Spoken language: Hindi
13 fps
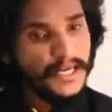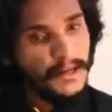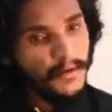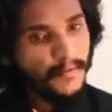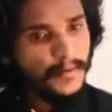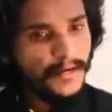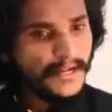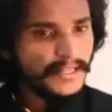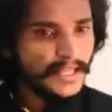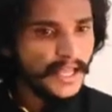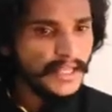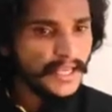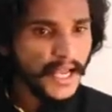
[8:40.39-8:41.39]
डेवलप्ड
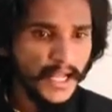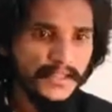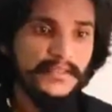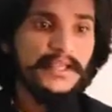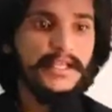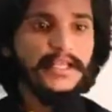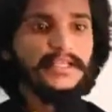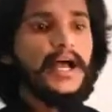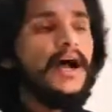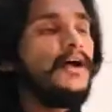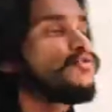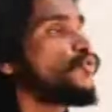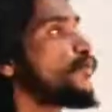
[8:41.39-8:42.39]
रहता है क्या नहीं रहता
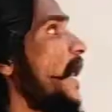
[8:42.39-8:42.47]
सो